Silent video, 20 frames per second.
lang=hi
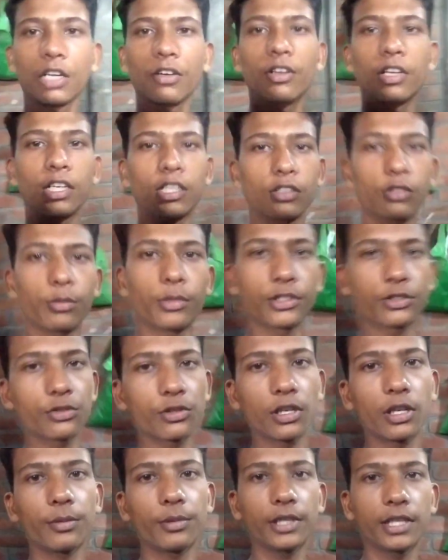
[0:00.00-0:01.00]
तो बन चुका
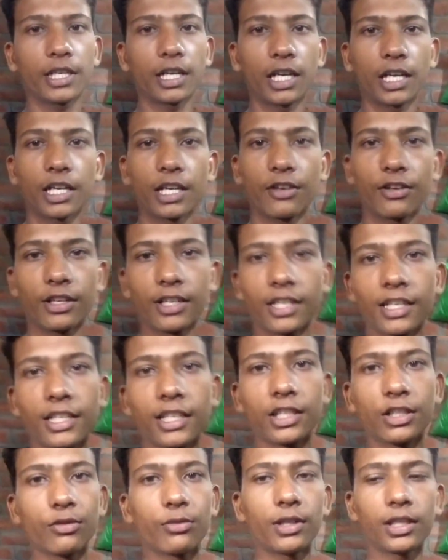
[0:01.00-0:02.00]
अभी खाना वाना
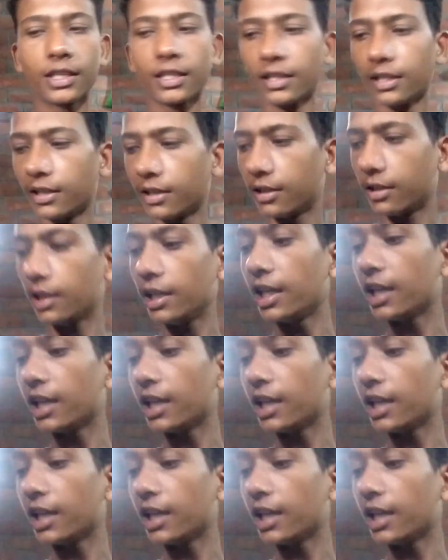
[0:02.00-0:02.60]
निकलवाते एक